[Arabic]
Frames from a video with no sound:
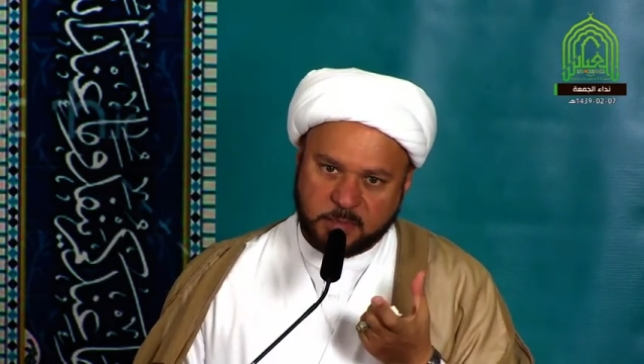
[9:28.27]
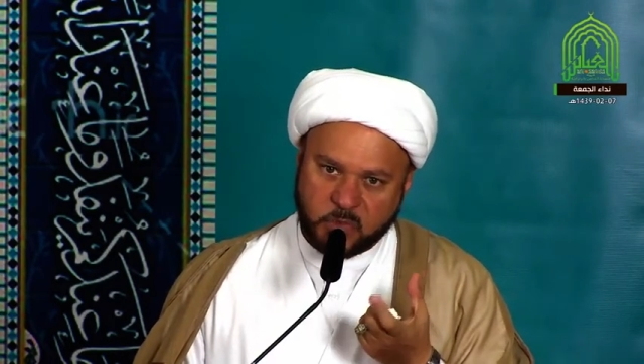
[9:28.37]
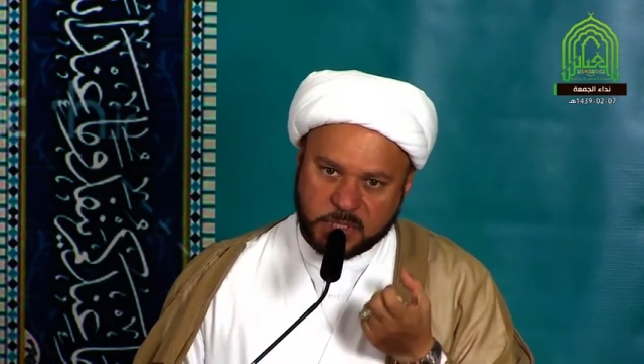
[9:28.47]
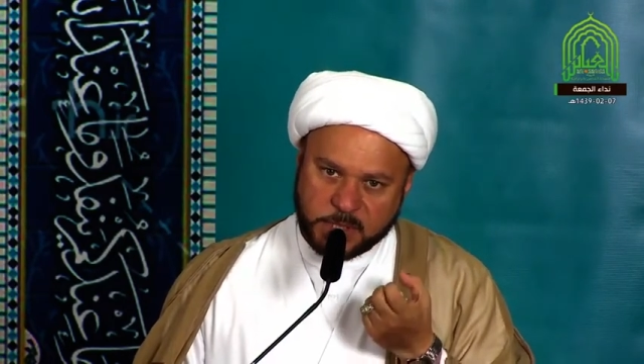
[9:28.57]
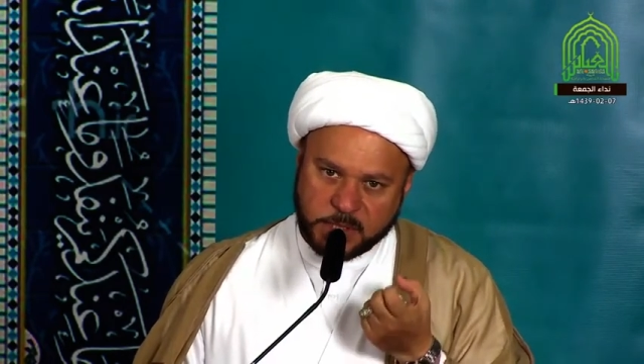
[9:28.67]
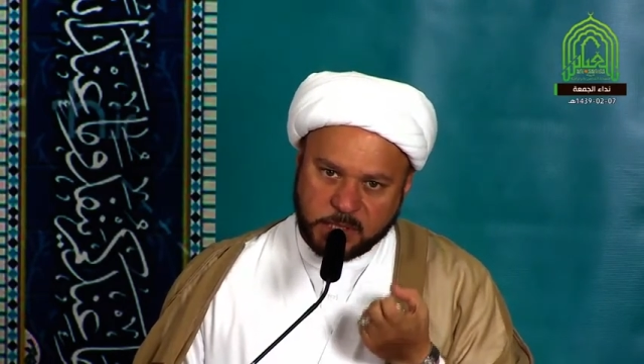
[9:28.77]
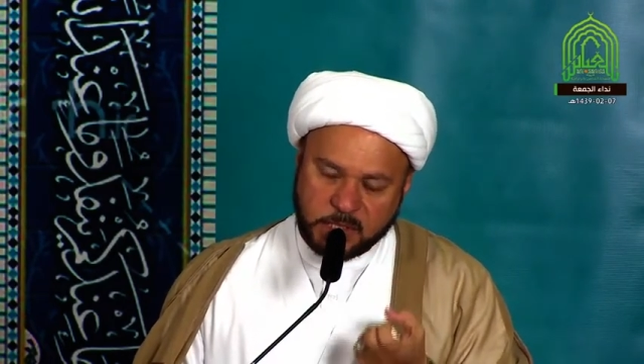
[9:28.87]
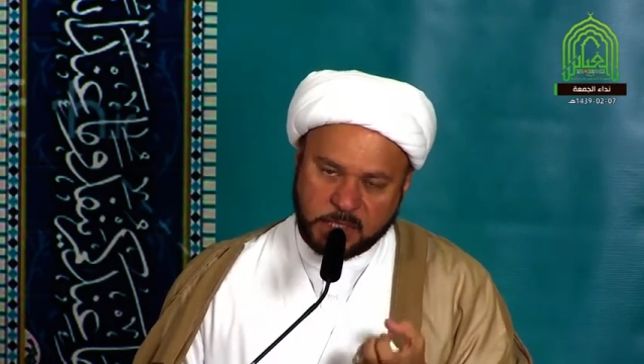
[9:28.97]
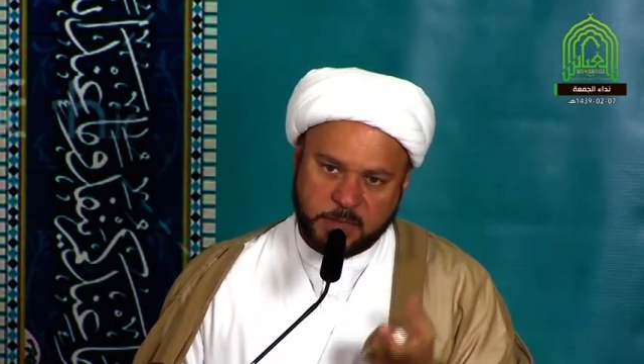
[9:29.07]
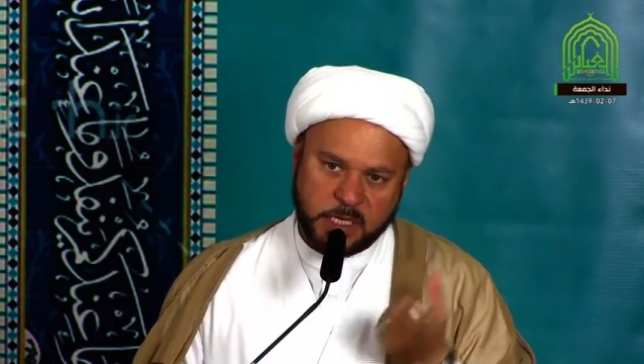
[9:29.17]

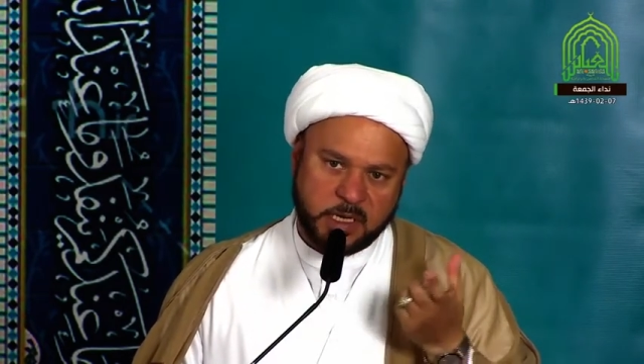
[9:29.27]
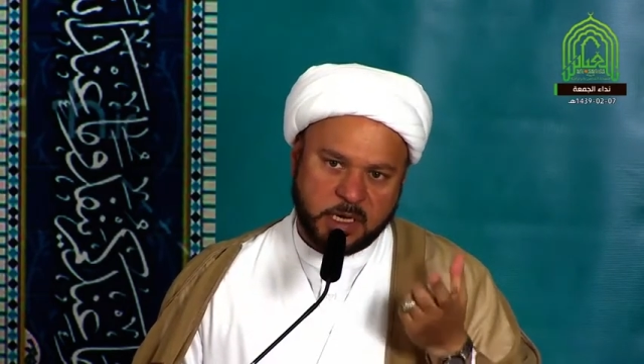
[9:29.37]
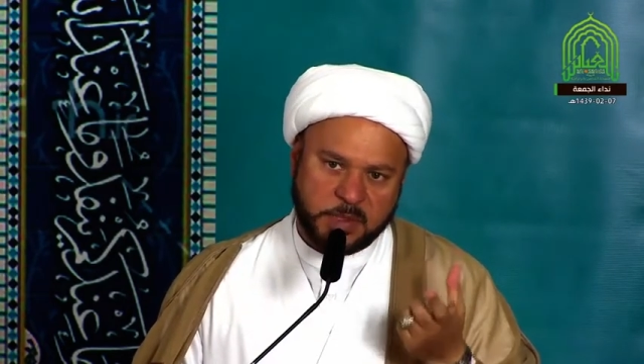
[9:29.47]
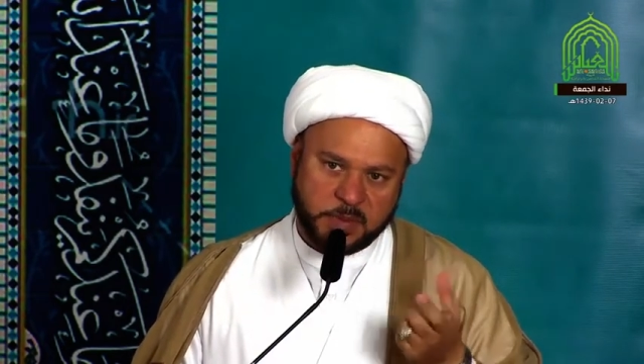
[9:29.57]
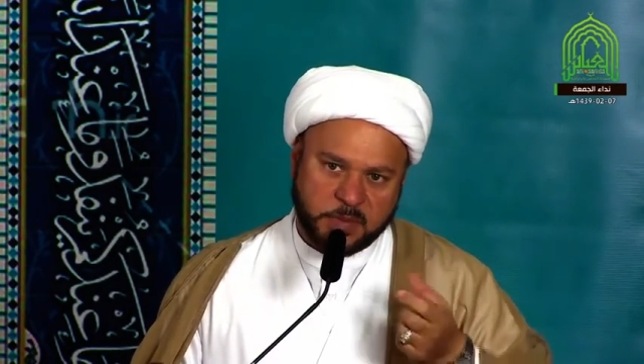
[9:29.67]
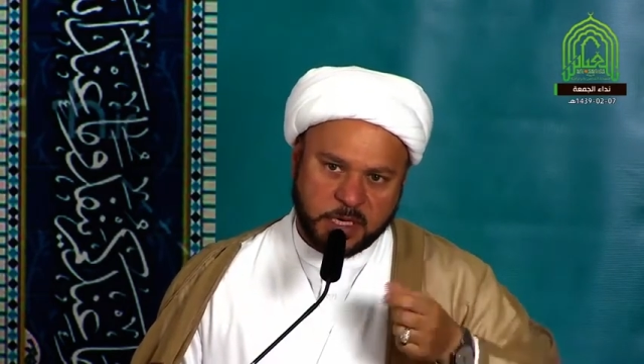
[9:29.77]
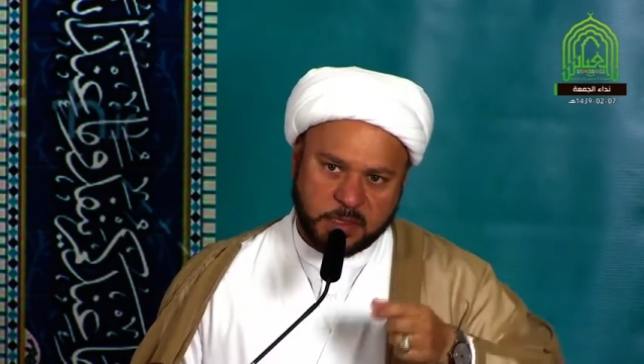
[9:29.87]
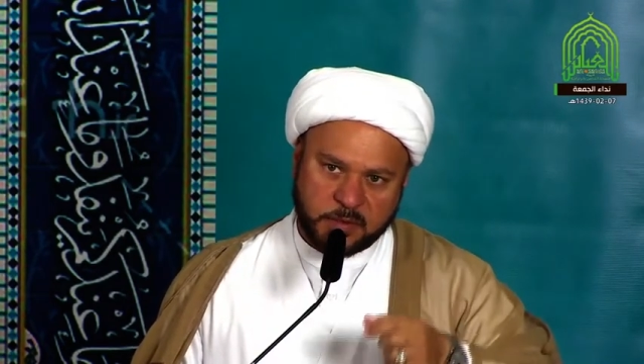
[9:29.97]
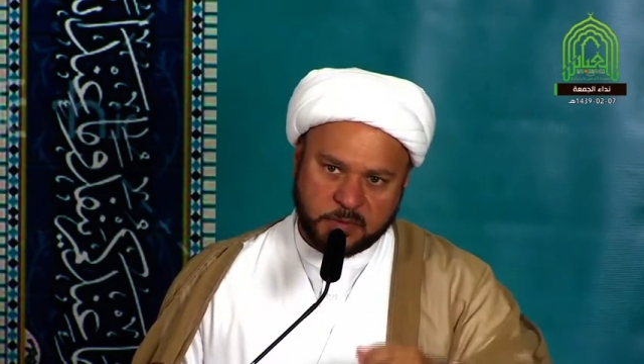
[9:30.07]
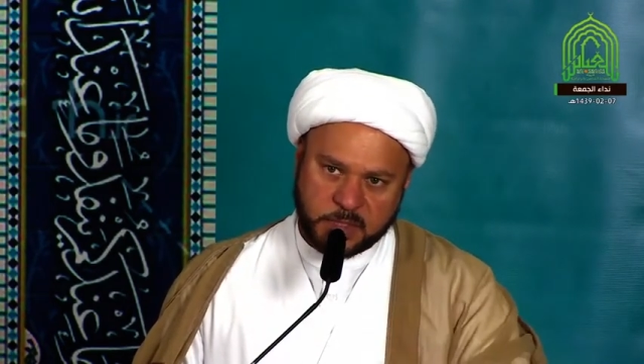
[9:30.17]
متصلين بالله
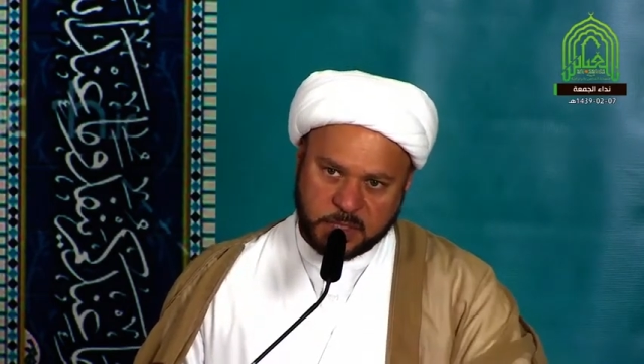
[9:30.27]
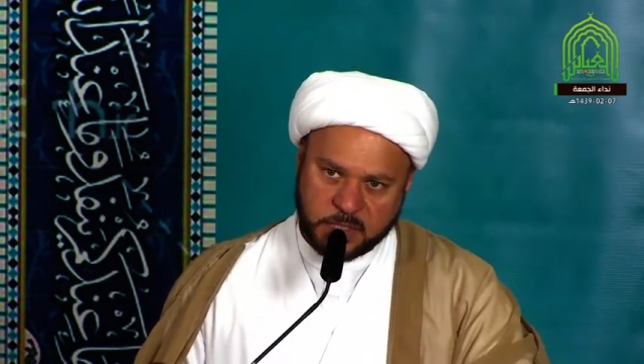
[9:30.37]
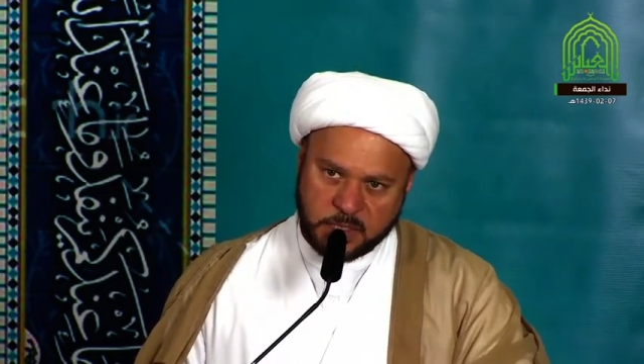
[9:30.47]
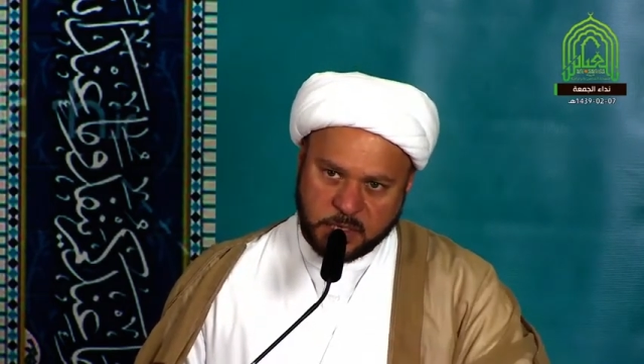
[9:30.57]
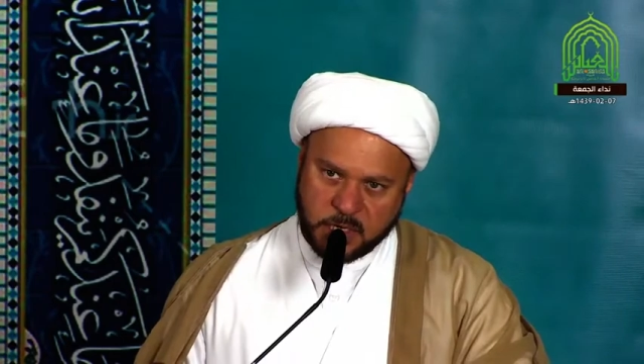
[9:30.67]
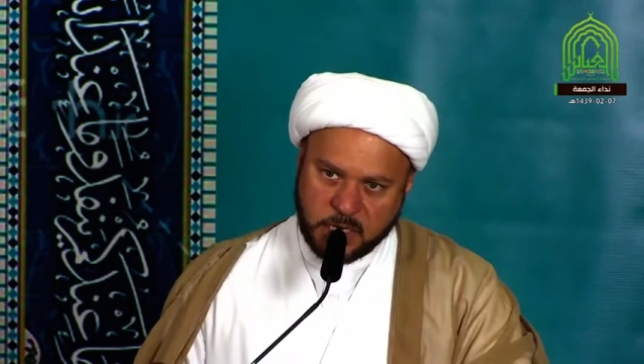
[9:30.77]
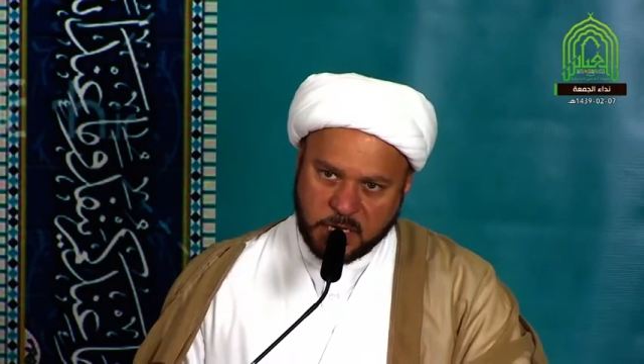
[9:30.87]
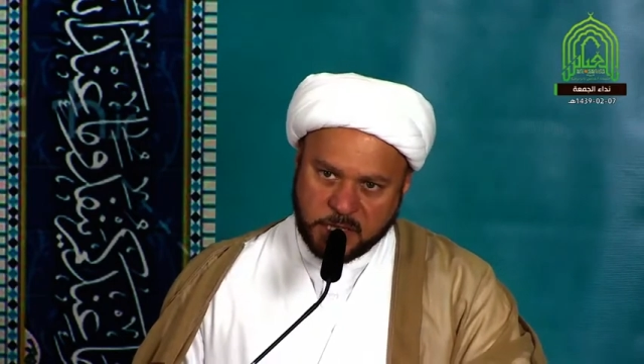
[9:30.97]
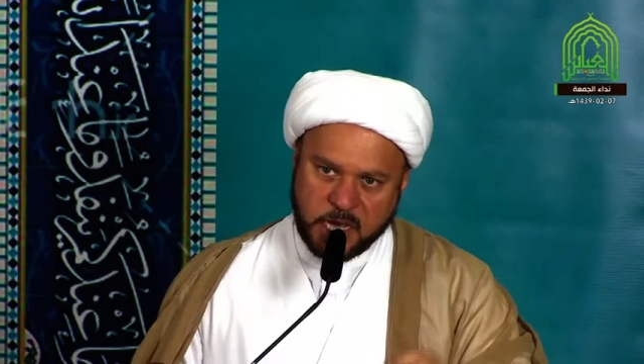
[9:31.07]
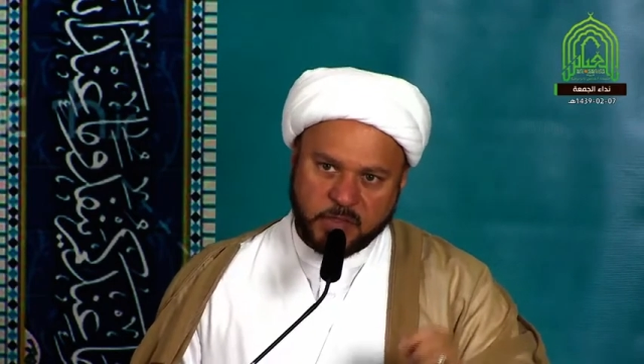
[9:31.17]
سبحانه وتعالى
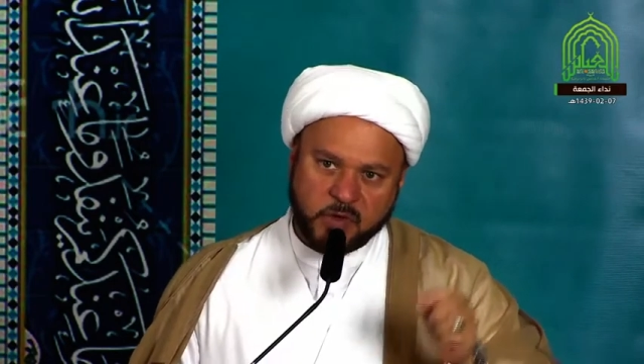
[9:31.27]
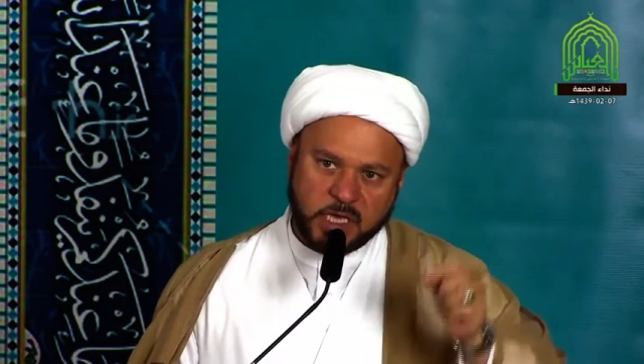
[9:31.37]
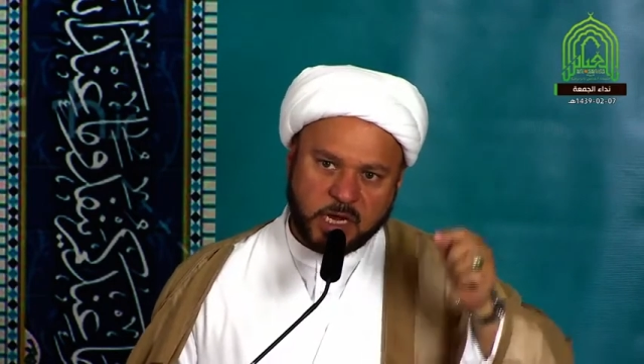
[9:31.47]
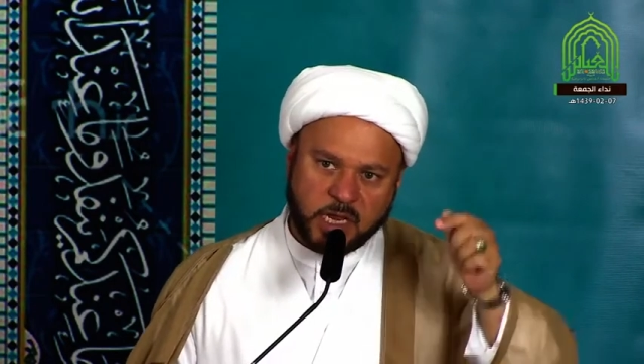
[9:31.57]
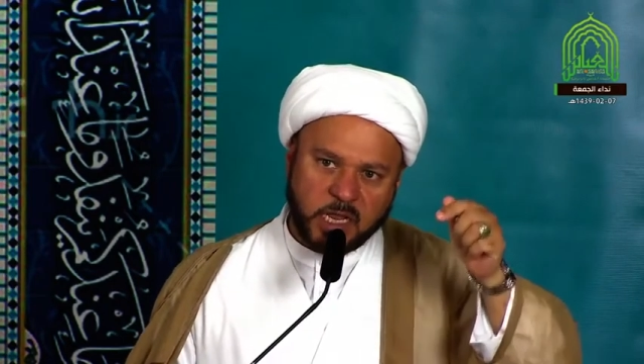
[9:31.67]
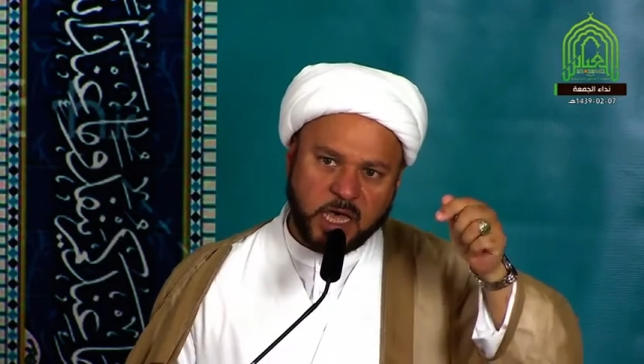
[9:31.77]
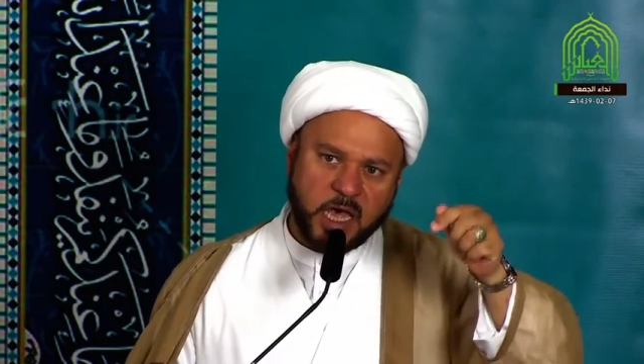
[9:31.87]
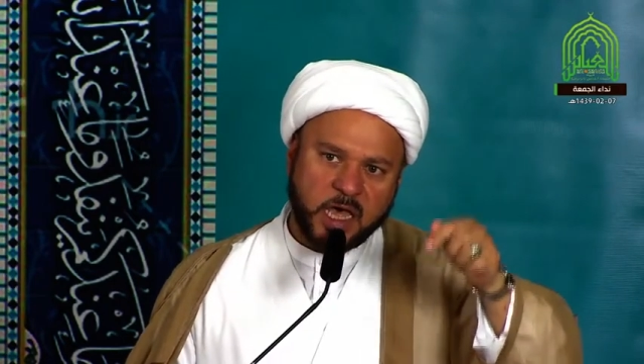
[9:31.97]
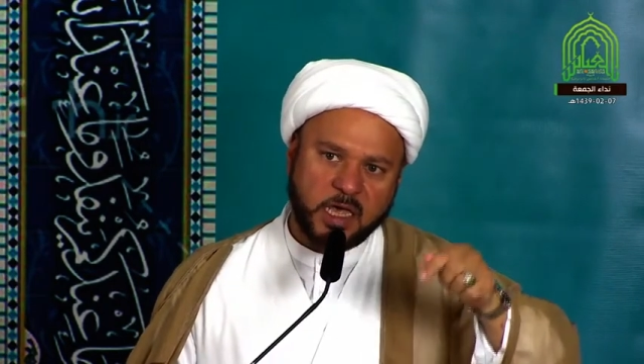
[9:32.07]
اذا ذكر الله